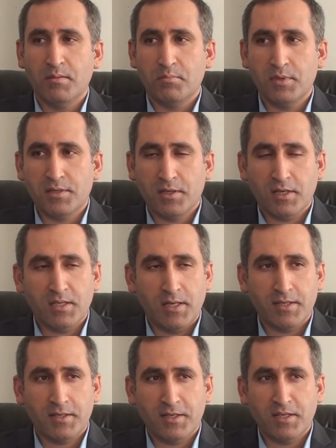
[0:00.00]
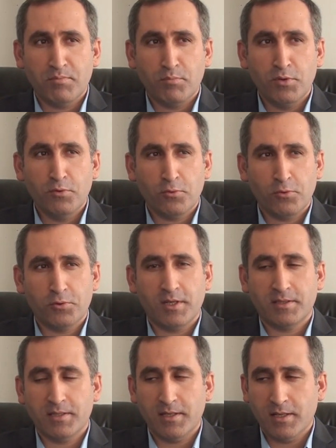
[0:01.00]
Birkan Erkan
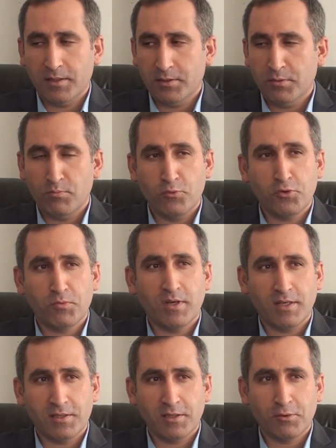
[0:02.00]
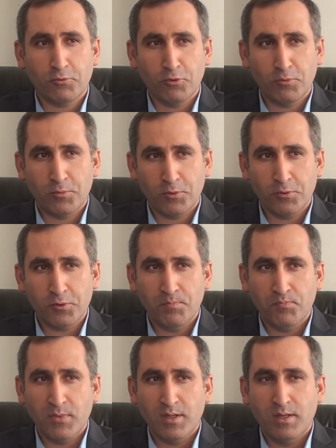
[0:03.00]
1986 Muş Malazgirt doğumludur.
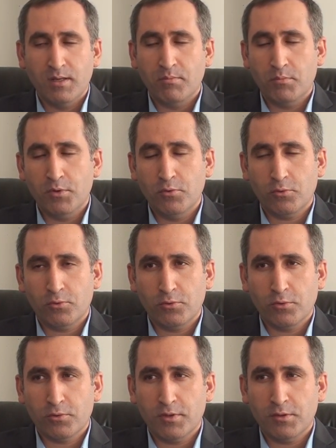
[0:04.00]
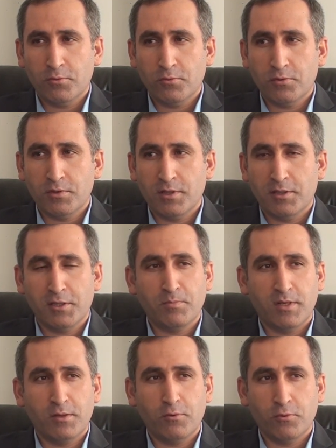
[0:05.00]
1999
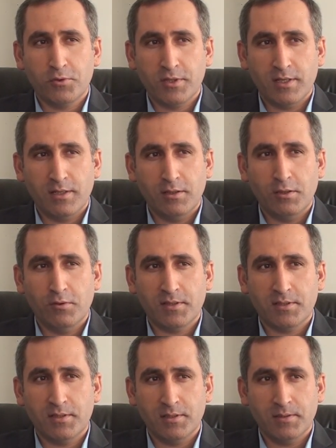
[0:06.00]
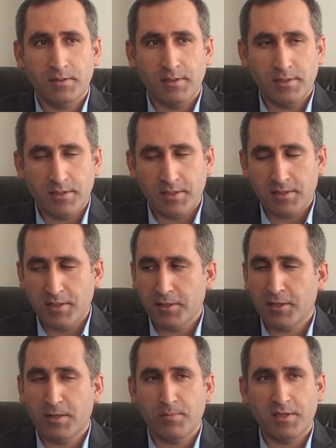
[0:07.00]
yılından beri Kocaeli Dilvası ilçesinde
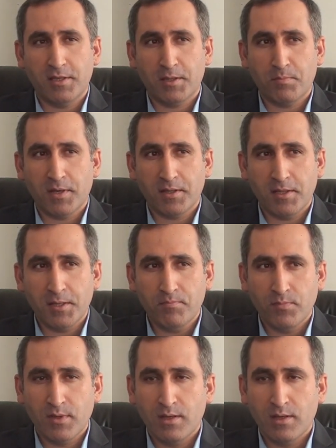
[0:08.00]
ikamet etmekteyim.